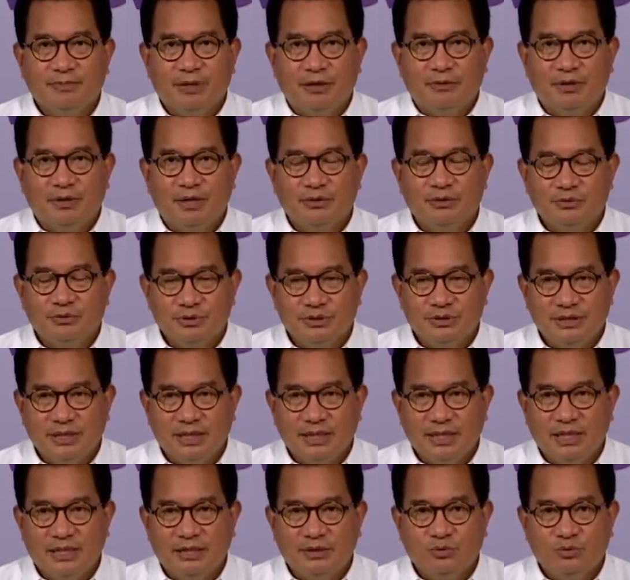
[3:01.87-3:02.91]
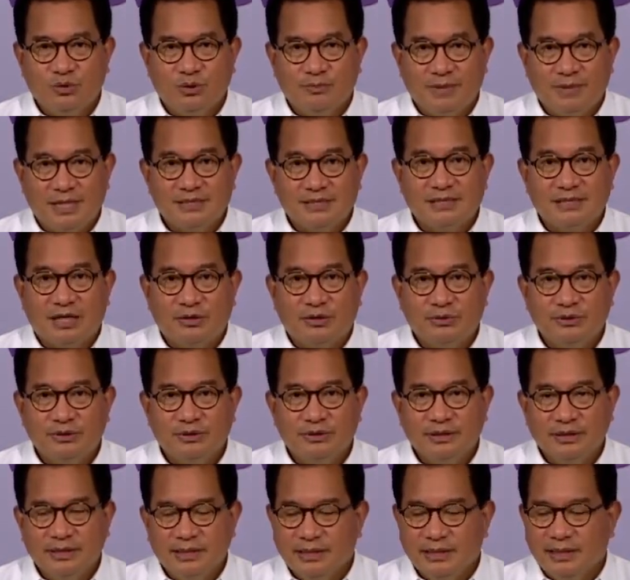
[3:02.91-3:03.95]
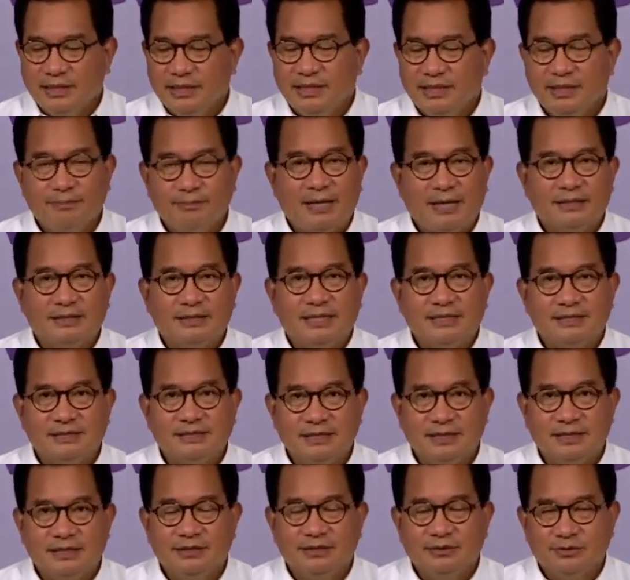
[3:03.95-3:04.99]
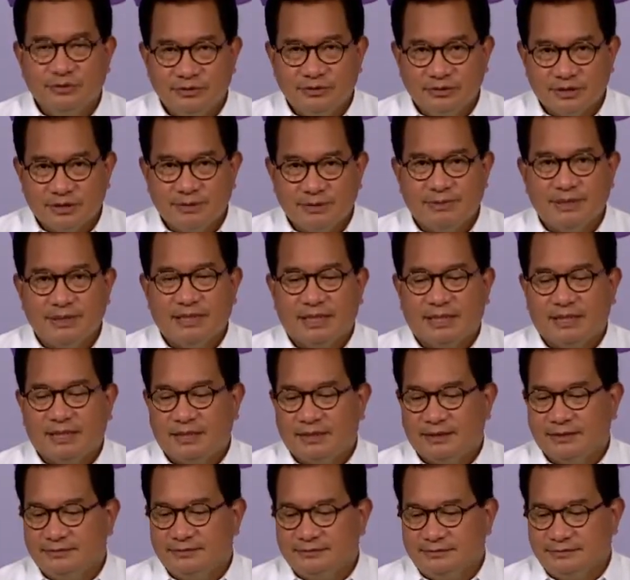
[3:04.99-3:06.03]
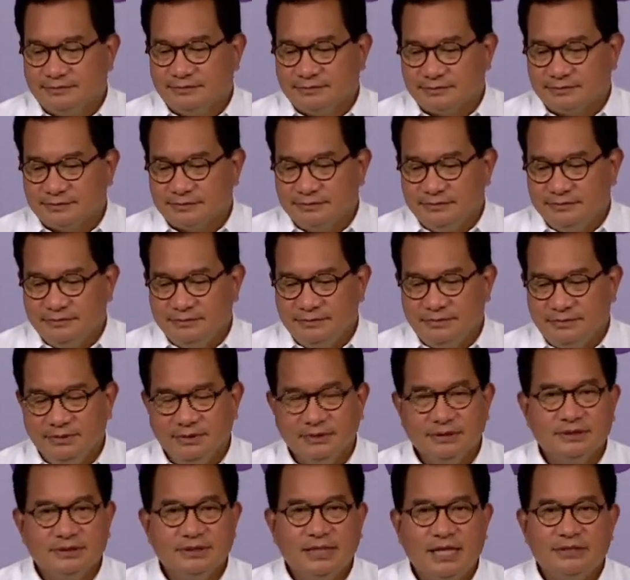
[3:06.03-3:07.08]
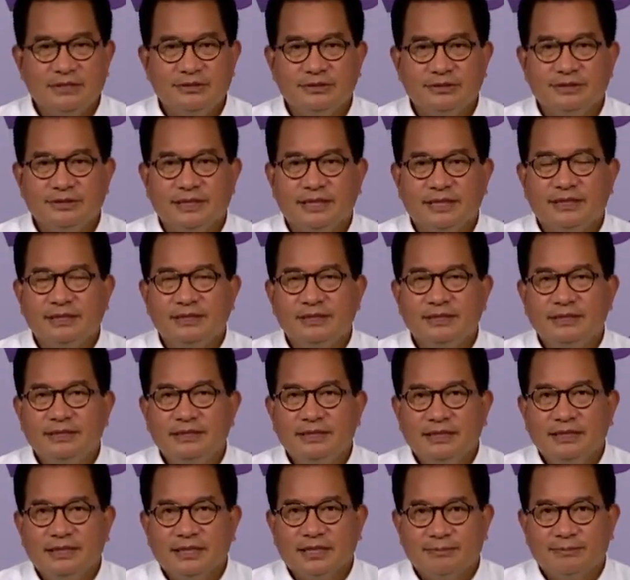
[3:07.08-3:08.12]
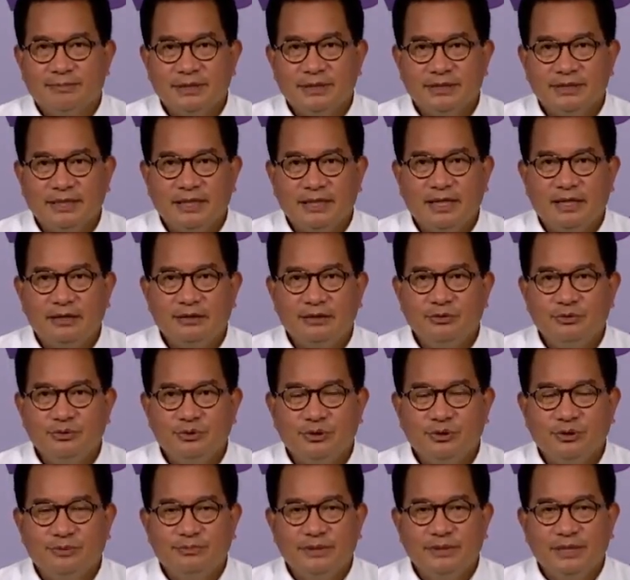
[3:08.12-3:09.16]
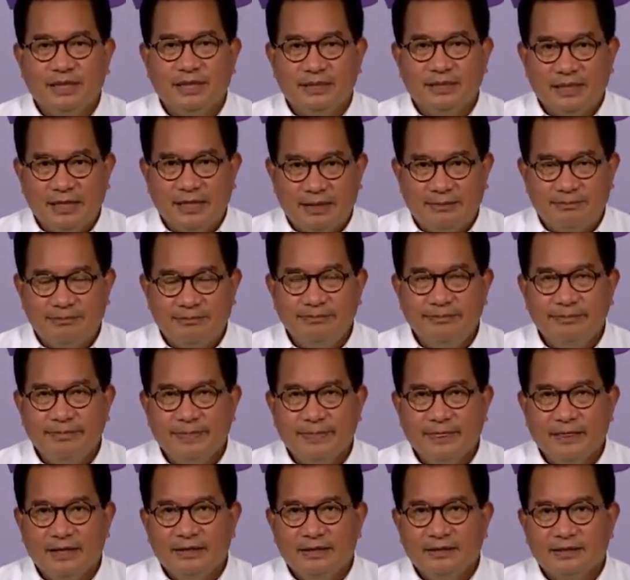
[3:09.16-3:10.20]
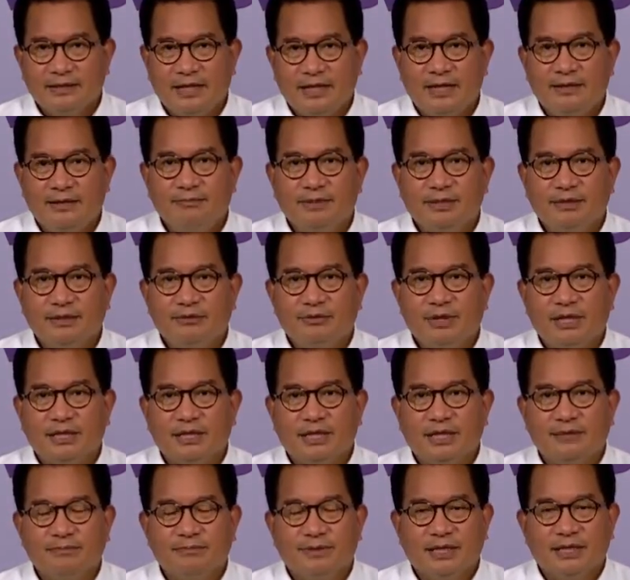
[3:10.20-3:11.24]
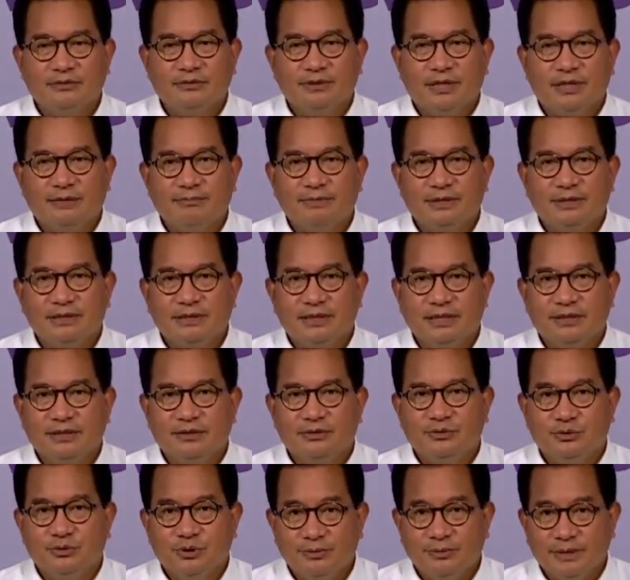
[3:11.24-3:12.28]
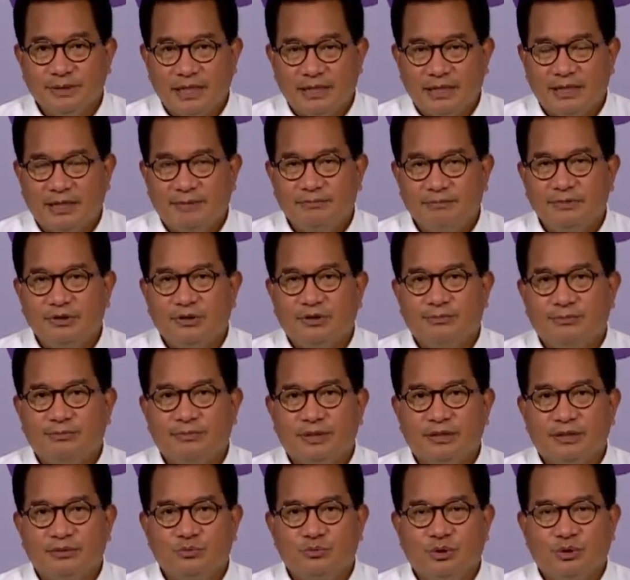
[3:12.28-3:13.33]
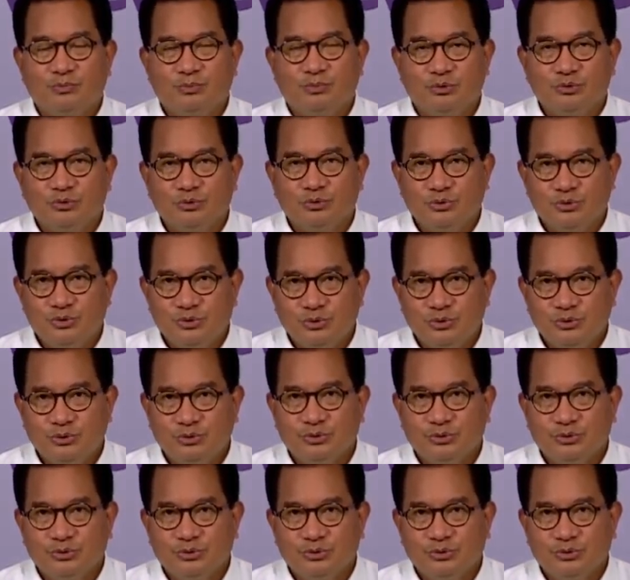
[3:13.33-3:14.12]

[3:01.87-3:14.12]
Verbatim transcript: di bawah usia 12 tahun dibatasi untuk sementara. Selanjutnya, Kementerian Hukum dan HAM telah mengeluarkan peraturan Menteri Hukum dan HAM nomor 27